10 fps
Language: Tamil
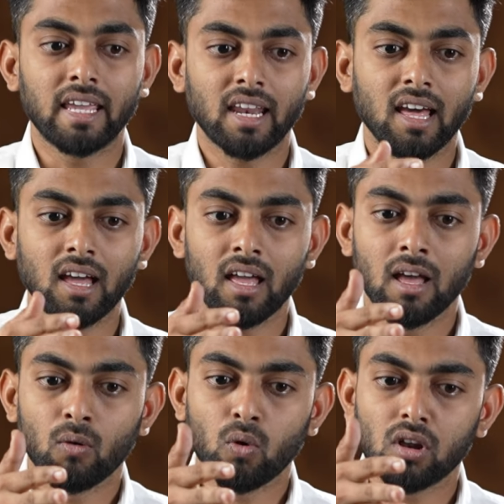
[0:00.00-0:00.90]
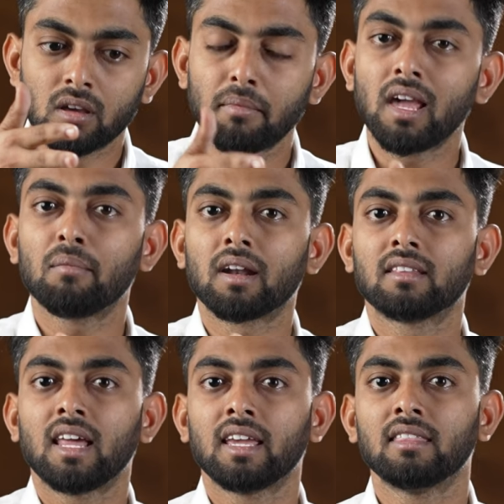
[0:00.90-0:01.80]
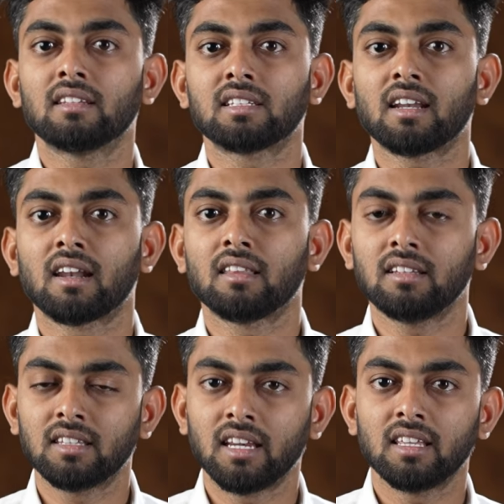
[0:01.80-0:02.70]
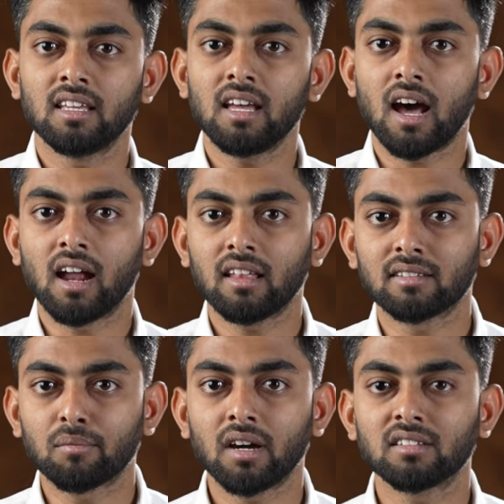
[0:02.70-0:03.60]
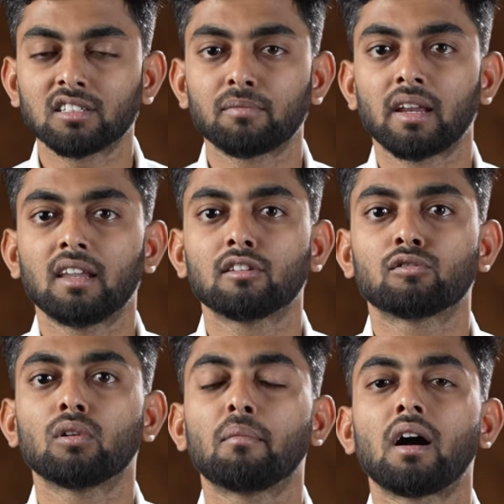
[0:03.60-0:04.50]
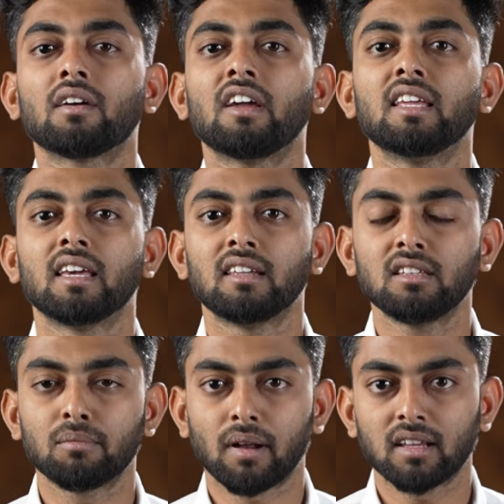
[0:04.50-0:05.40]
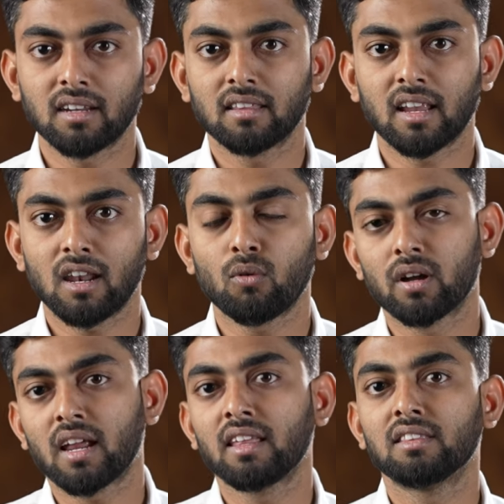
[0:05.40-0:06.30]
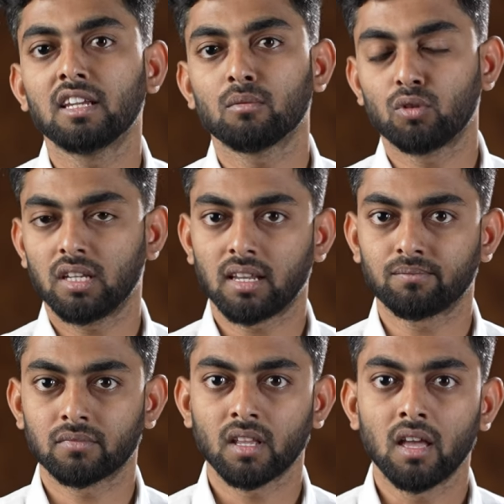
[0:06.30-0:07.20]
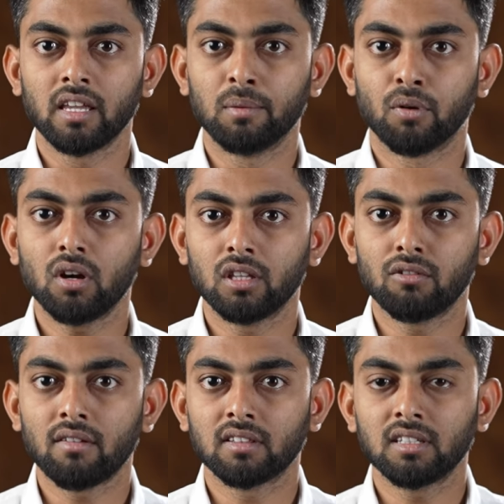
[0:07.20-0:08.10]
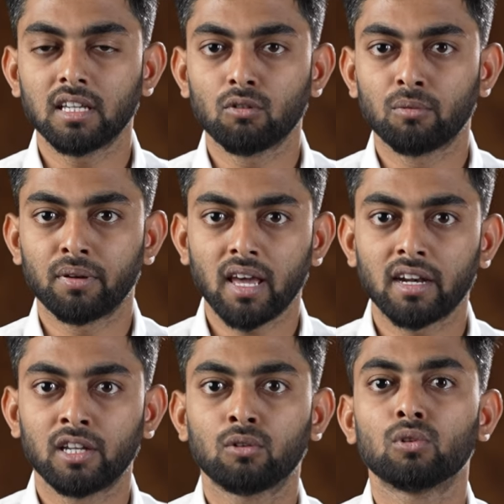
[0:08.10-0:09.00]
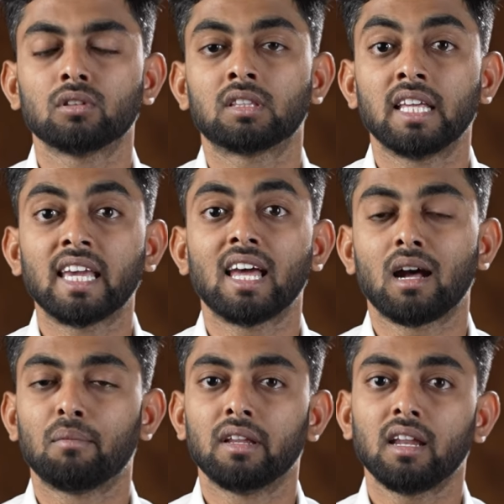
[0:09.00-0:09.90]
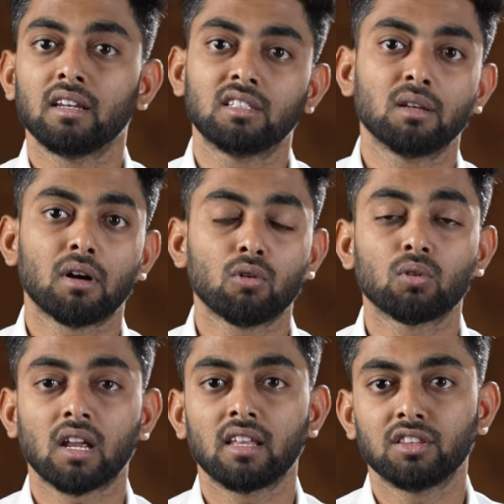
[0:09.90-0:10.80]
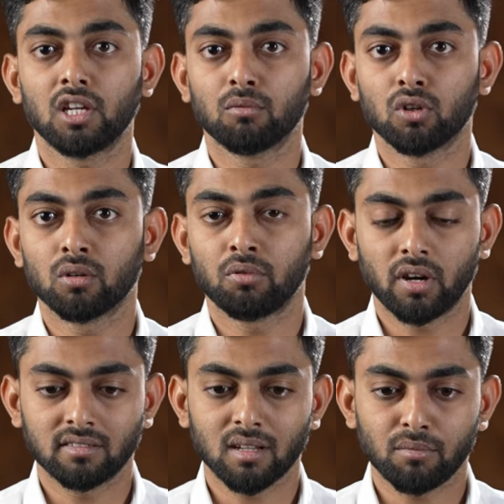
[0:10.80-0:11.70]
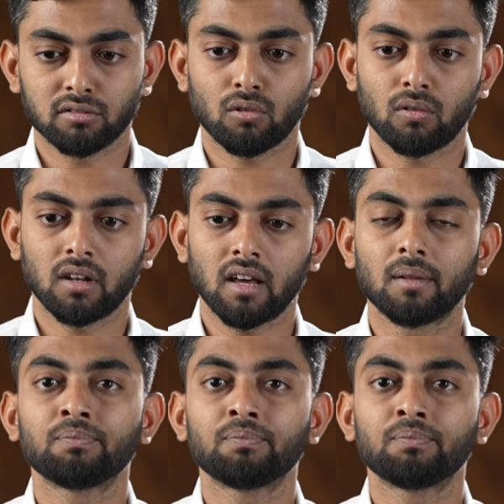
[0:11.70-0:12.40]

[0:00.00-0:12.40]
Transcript: ஏன்னா உங்களுக்கு மேல் மனதில் எந்திரிச்சா நல்லதுன்னு தெரியுது ஆனால் சப்கான்ஷியஸ் மைண்டில் இந்த சுகமாகவே நீங்கள் இருந்து பழகுனதுனால உங்களால் எந்திரிக்க முடியல இப்போ இதுவே வந்து நீங்கள் ஒரு ப்ரியாரிட்டி கொடுத்தீங்க அப்படின்னா நிச்சயமாக உங்களால் எந்திரிக்க முடியும் ஃபார் எக்ஸாம்பிள் சொல்லணும்னா